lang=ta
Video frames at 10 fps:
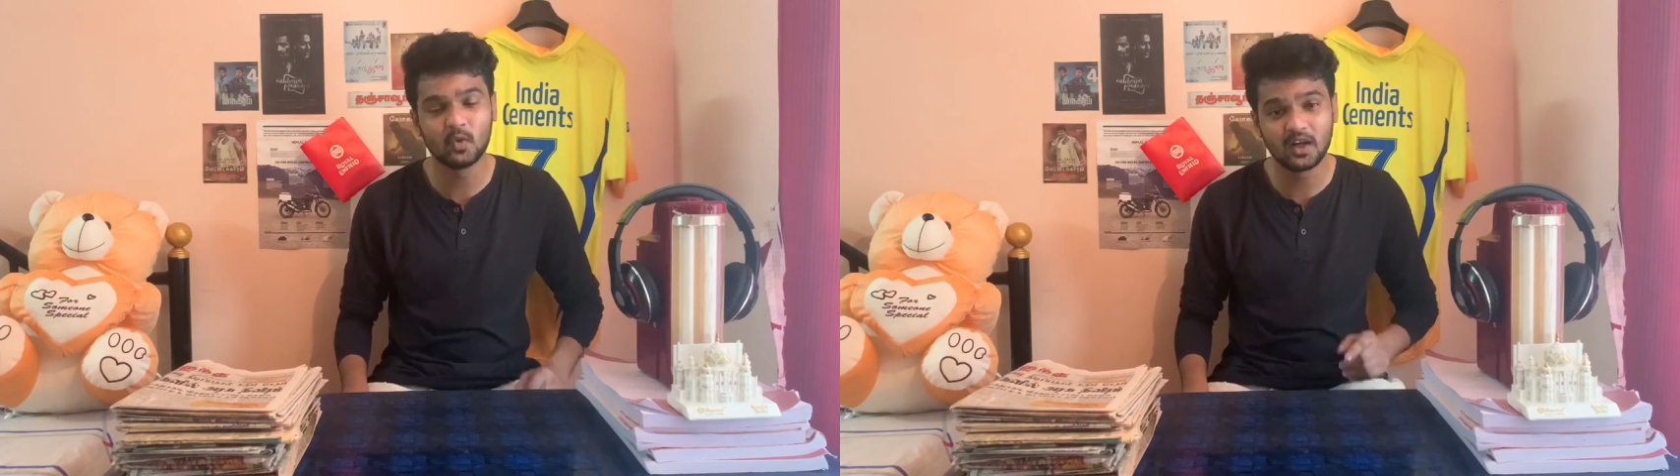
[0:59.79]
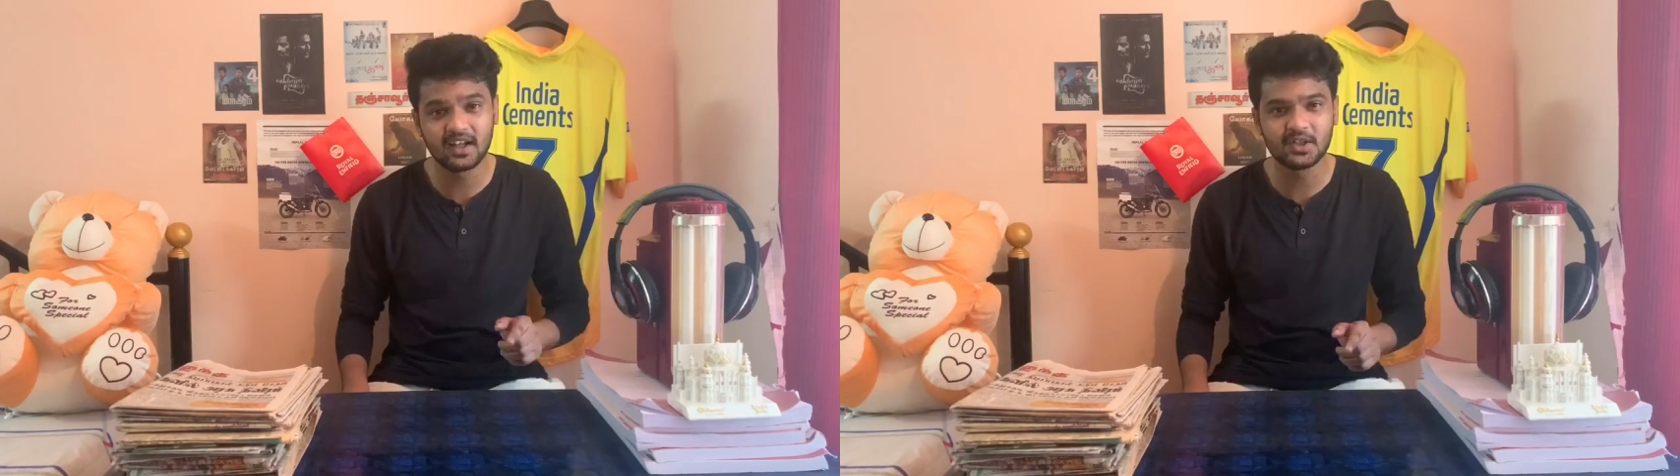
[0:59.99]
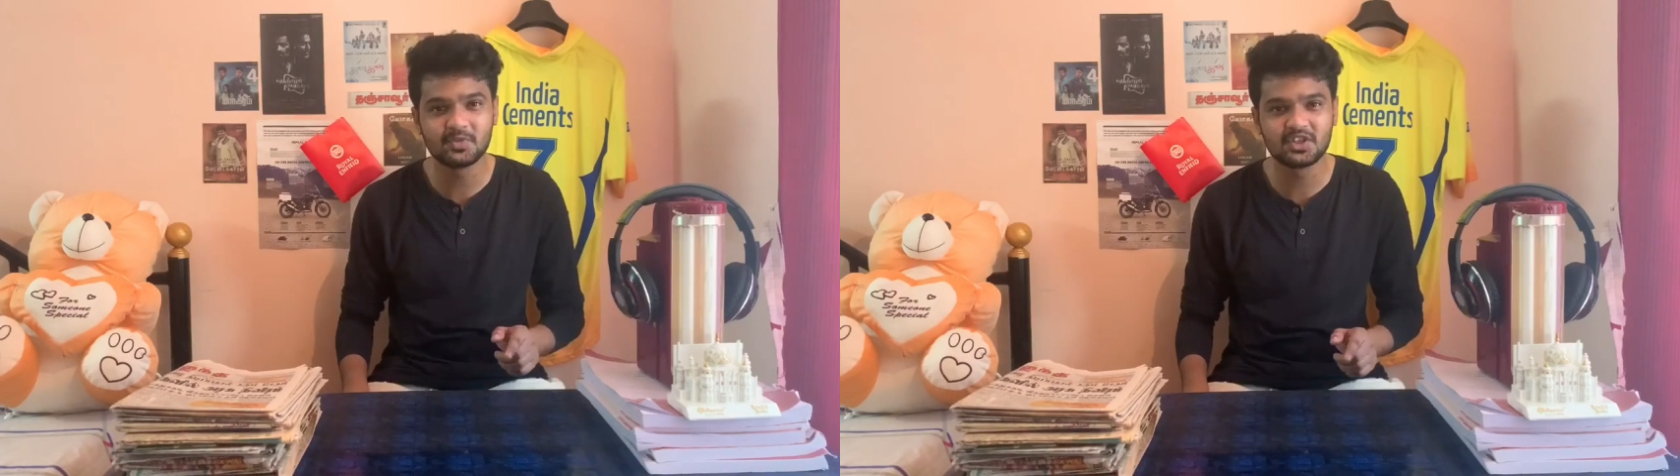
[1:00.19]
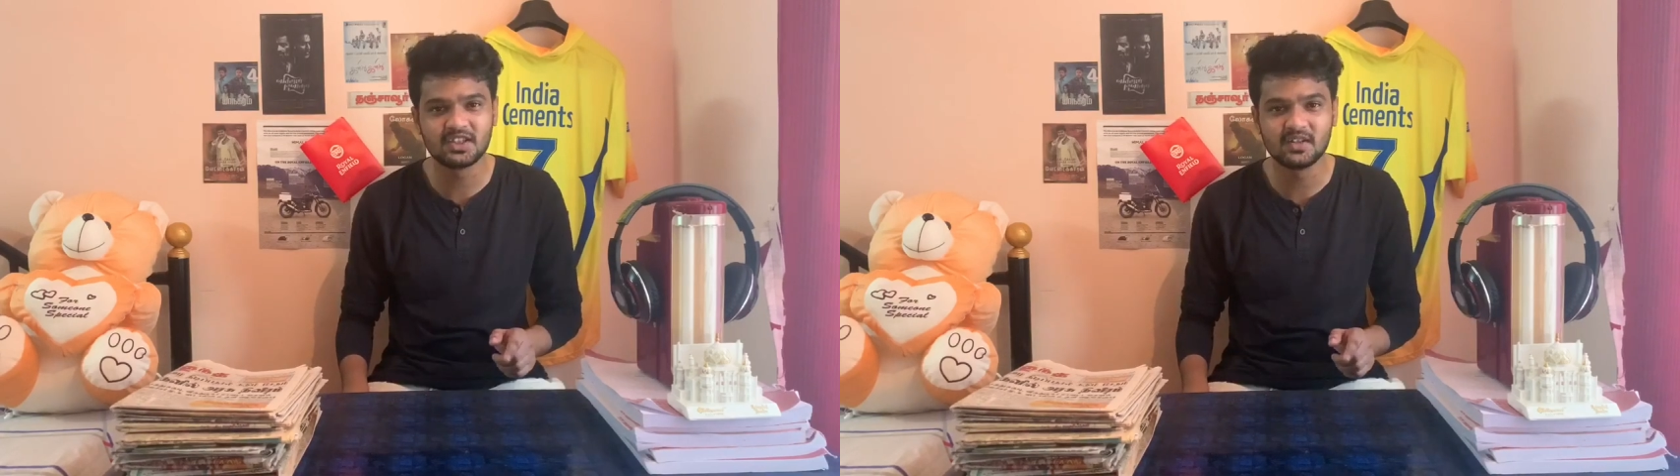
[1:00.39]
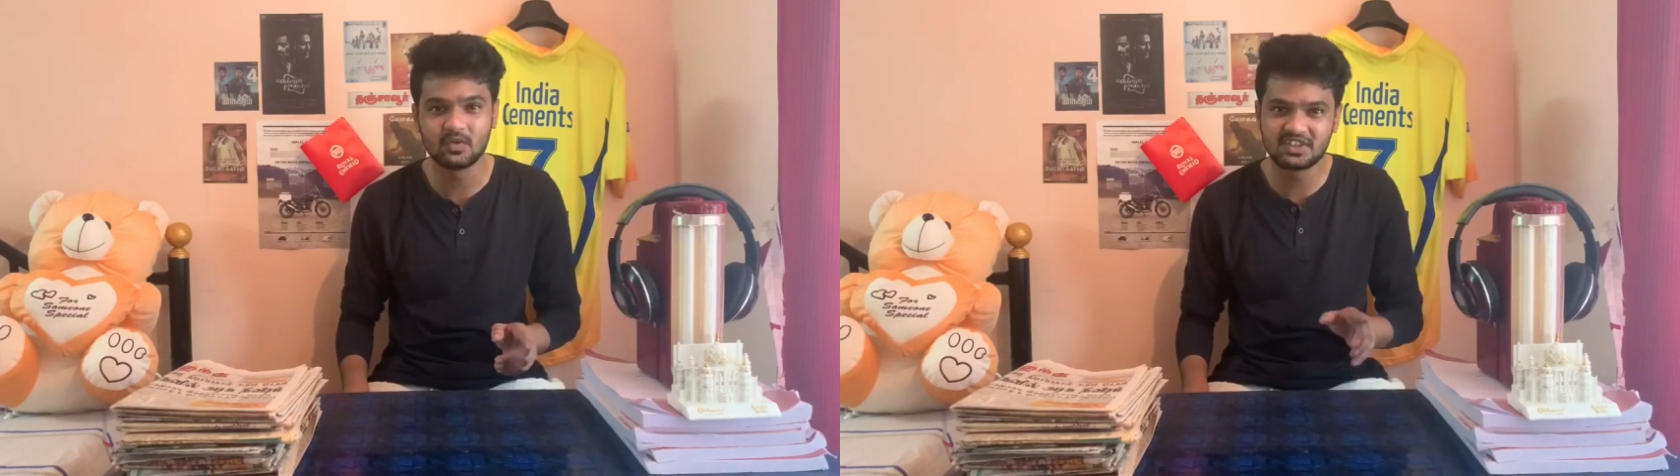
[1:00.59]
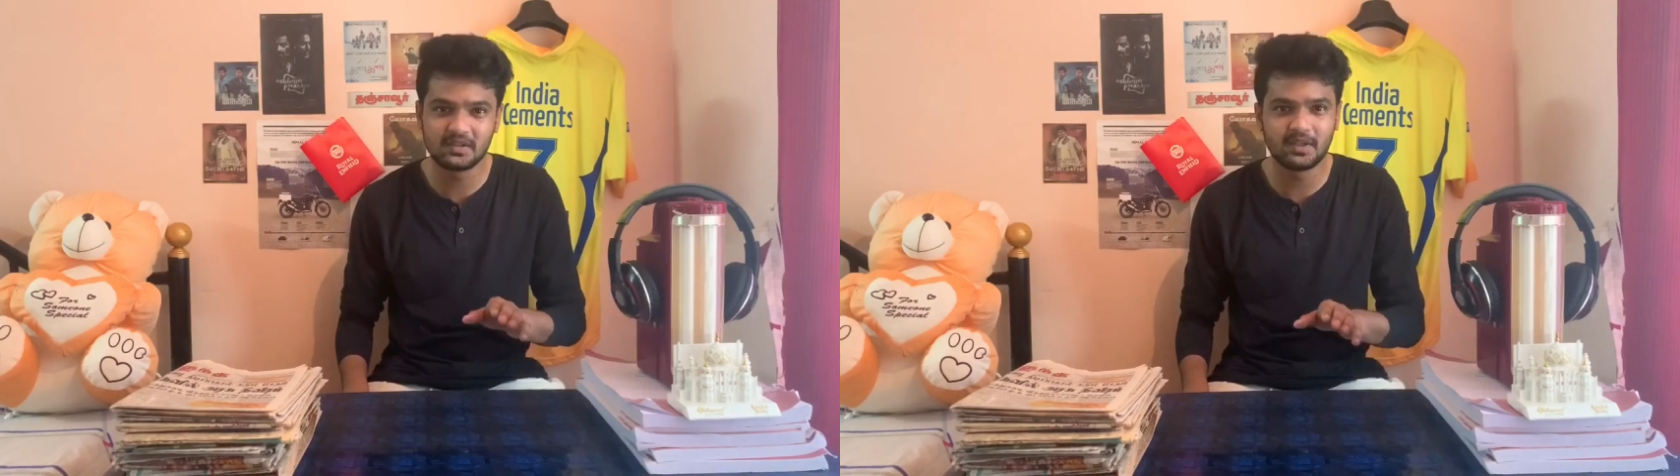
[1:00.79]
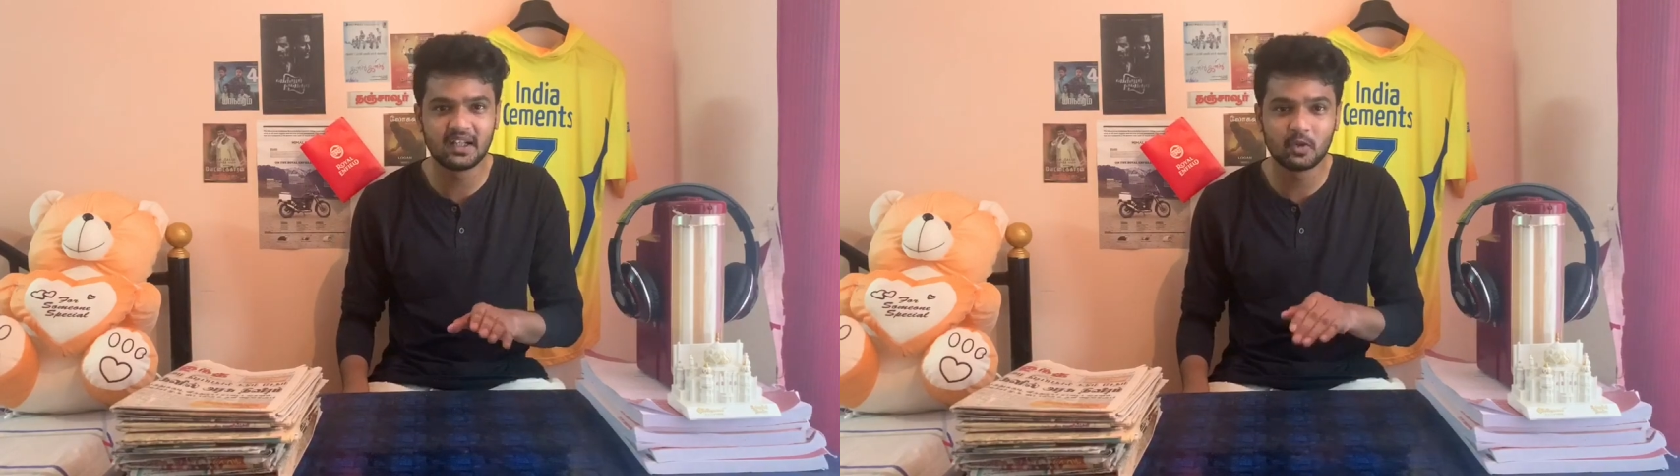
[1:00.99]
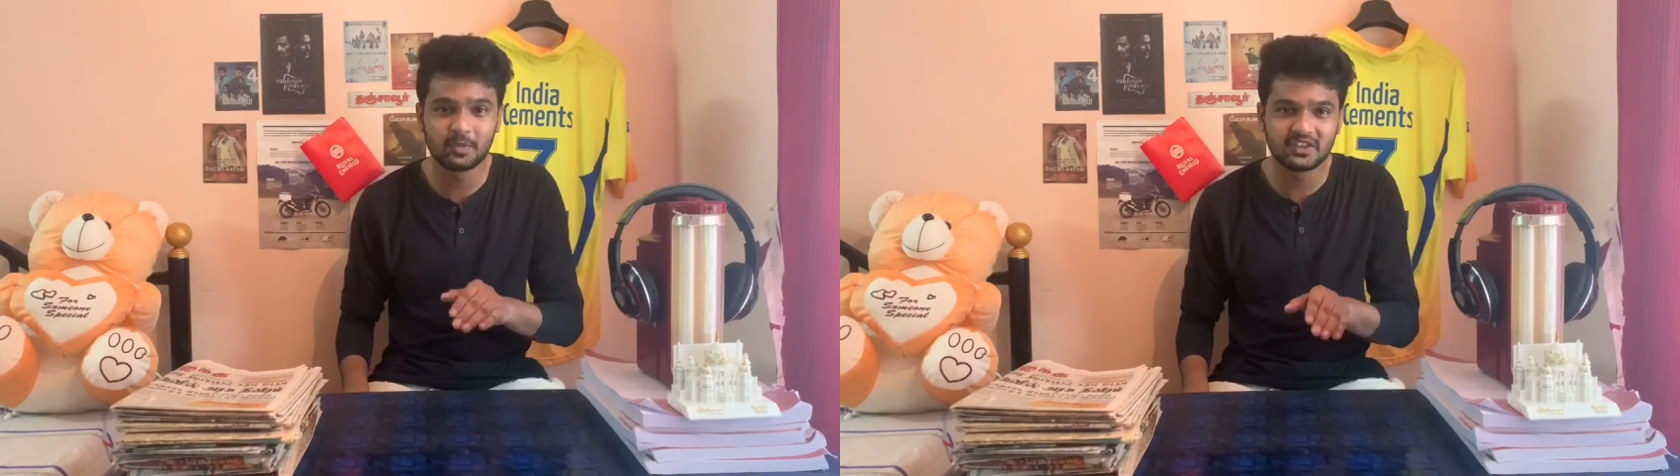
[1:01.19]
உங்களை கண்டுபிடிச்சி உங்கள் சின்ன பிள்ளைல ஒரு